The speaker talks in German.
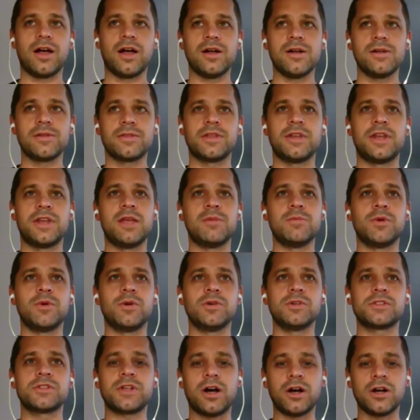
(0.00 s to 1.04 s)
Äh, dann haben
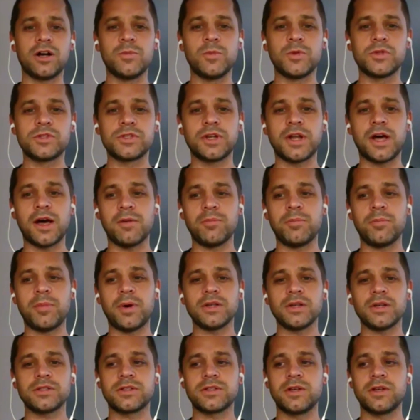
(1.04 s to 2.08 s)
wir Sachen müssen
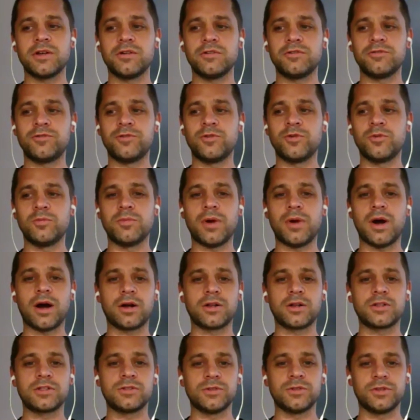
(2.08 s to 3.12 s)
anpassen vom
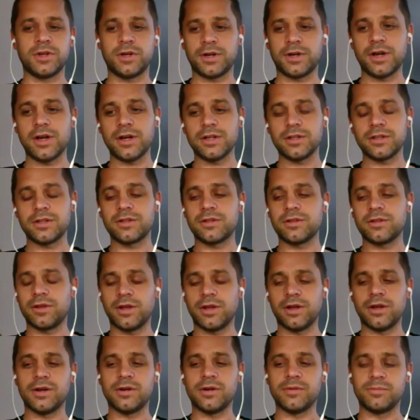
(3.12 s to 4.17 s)
Aktionarat.
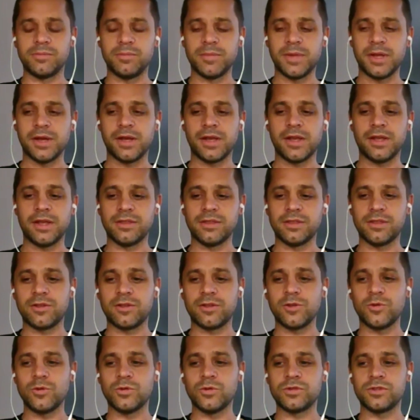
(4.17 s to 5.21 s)
Ähm, wir haben
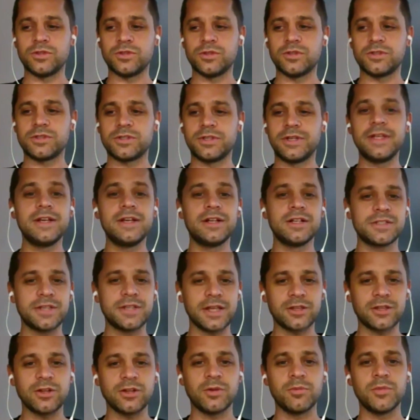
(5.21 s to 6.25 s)
unser Legal
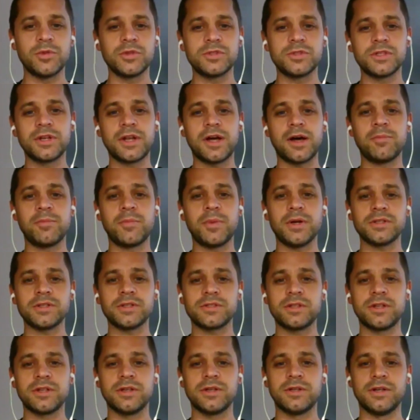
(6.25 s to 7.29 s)
Setup müssen
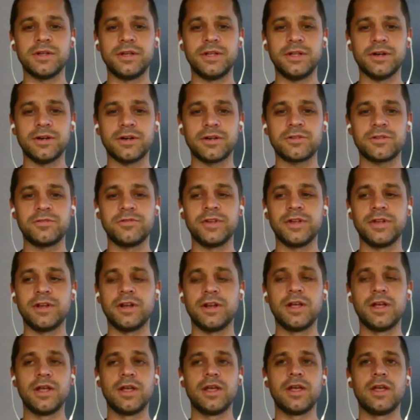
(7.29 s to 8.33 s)
anpassen, leicht,
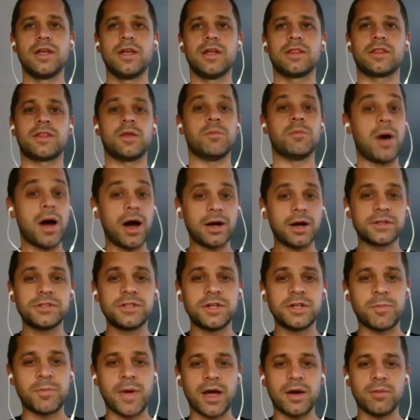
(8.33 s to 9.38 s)
weil der Markt
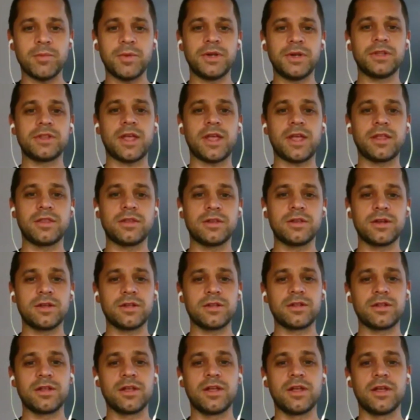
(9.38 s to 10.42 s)
sich permanent
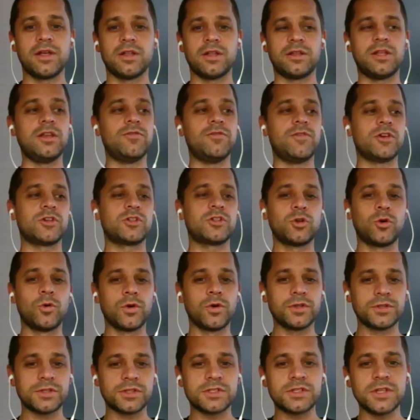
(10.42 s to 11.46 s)
ändert. Die
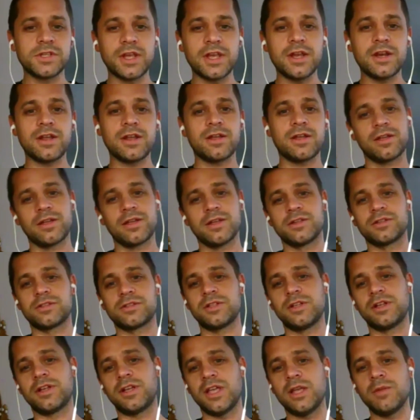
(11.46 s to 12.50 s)
Investorenszene
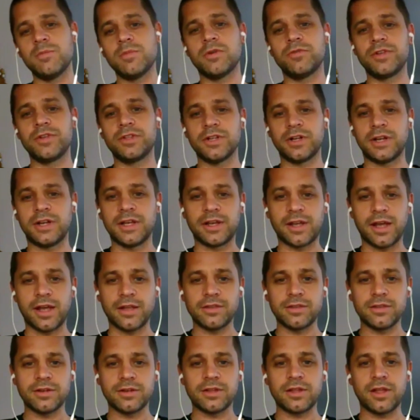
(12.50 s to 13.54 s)
sich mhm. immer wieder ein bisschen
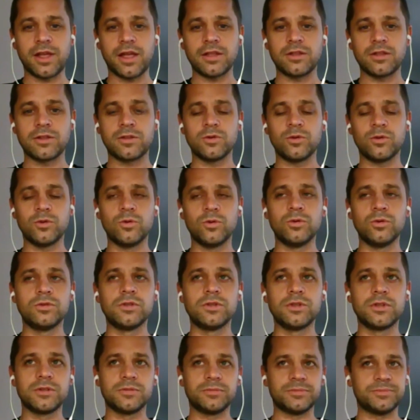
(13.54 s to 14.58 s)
geändert hat
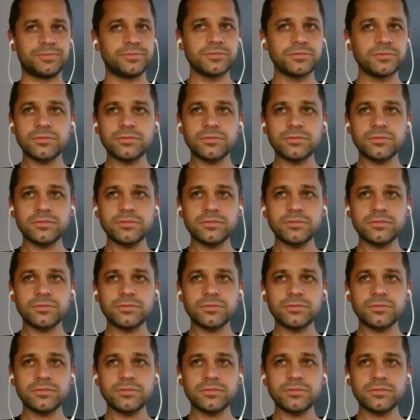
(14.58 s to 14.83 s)
und